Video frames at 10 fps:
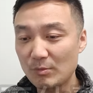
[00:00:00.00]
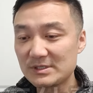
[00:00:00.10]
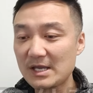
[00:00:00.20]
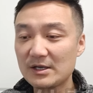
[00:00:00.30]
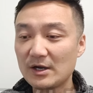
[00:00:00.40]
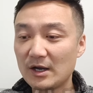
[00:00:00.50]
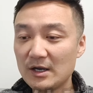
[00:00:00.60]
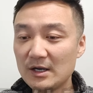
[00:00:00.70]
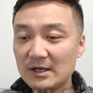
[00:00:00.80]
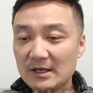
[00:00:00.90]
我们在一个
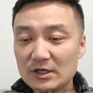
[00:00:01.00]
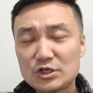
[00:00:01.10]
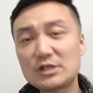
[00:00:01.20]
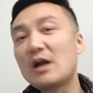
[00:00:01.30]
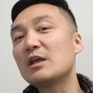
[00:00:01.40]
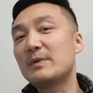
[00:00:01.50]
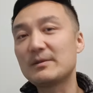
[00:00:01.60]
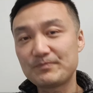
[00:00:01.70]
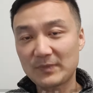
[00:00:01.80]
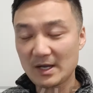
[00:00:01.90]
食堂里
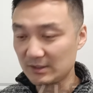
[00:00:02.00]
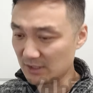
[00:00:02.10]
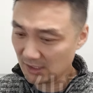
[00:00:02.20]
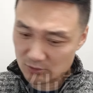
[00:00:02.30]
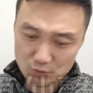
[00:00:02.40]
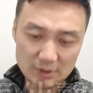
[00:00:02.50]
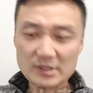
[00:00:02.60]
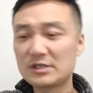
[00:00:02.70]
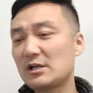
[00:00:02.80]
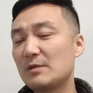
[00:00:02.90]
面啊，这一桌人
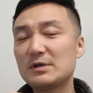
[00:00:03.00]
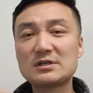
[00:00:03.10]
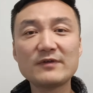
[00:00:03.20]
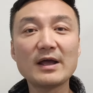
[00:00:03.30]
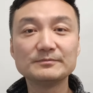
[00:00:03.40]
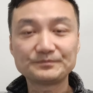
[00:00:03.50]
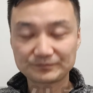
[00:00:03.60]
在食堂里面吃饭，